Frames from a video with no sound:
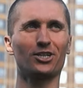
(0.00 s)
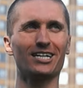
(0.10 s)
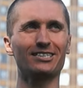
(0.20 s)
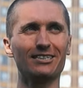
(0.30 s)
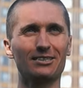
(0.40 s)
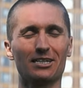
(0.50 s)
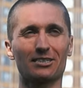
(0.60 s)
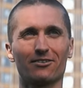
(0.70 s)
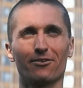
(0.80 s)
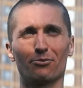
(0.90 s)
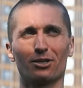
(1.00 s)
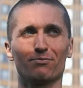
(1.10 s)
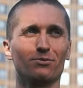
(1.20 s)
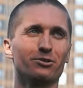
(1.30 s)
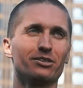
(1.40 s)
счастья детского. Мне
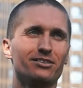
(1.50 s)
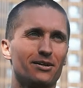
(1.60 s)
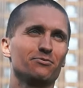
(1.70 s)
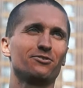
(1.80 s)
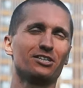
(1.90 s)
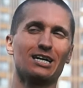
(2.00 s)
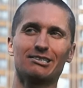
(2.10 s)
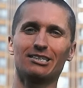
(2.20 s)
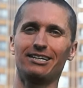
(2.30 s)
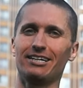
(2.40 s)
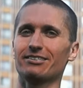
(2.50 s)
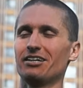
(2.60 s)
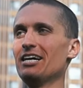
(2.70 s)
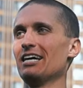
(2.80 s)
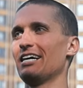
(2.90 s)
было там 12 лет.
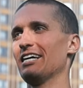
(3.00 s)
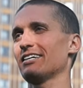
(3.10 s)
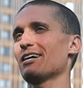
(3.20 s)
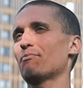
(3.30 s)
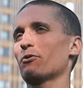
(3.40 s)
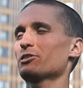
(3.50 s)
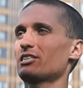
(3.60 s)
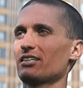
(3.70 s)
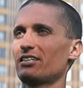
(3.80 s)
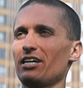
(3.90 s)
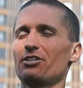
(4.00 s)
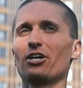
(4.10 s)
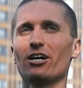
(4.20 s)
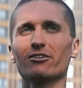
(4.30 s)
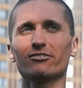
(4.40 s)
Я просто
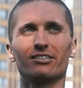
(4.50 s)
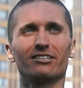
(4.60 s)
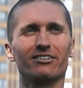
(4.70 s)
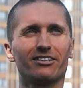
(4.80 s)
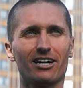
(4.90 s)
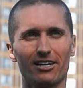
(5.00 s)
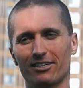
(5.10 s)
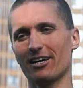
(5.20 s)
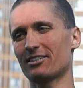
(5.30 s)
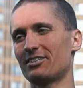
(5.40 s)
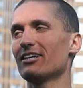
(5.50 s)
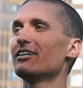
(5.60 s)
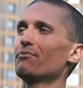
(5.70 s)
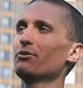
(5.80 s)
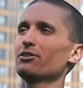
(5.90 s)
кричал, э, как, как
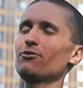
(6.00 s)
сильно я был